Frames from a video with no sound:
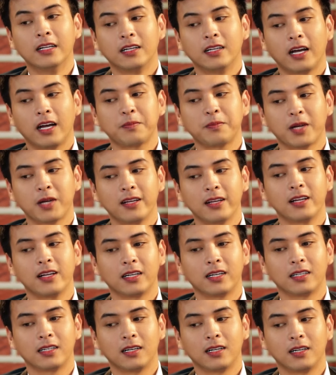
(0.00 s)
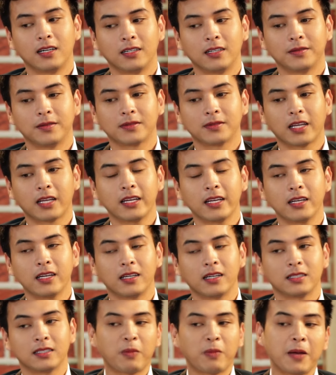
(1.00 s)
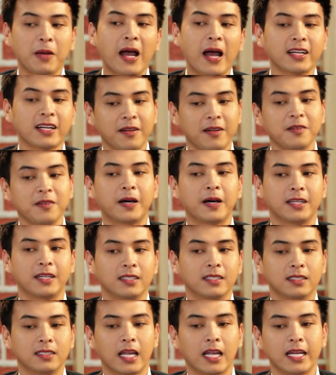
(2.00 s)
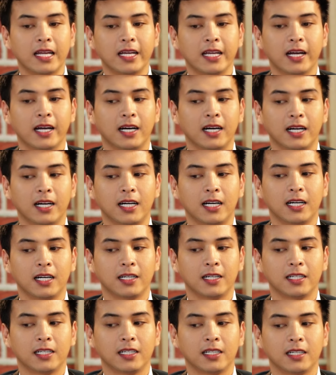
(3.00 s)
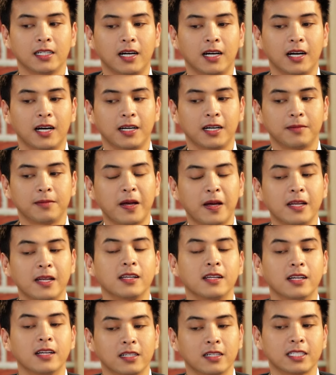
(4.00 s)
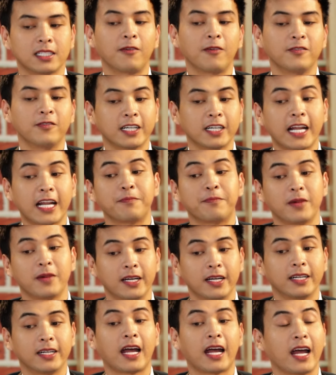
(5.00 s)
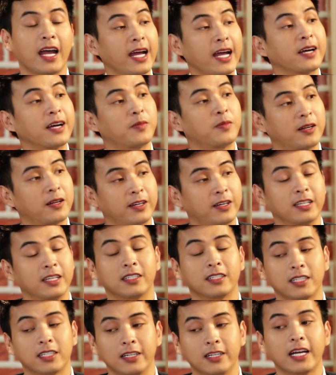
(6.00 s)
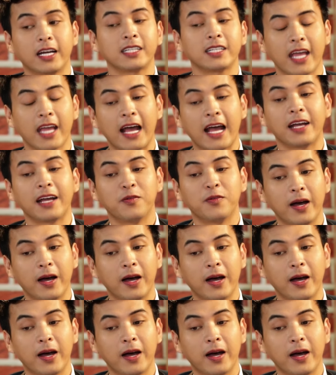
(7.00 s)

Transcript: em nghĩ là cái uh, may mắn đến với mình thì uh, uh, mình được sống với cái đam mê ca hát của mình và được sự khán giả yêu